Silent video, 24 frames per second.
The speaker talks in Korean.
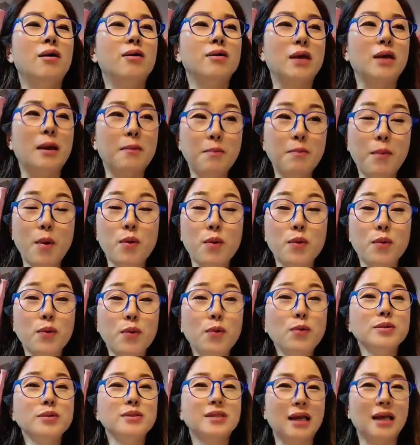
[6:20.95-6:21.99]
어,
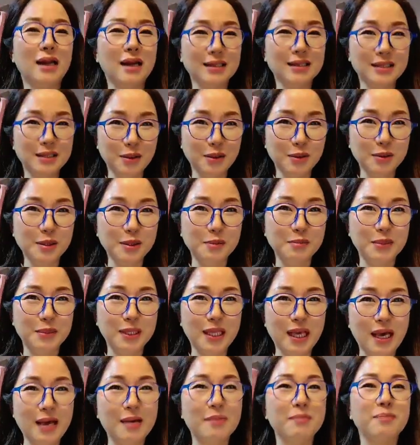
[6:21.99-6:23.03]
예뻤고
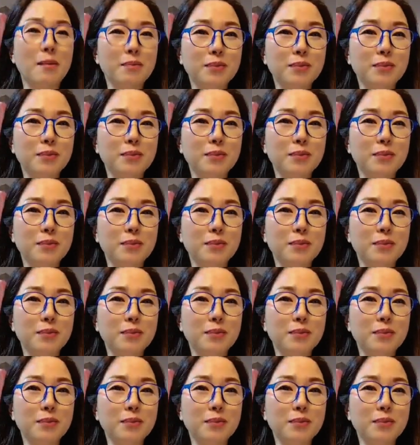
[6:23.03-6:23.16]
자랑스럽습니다.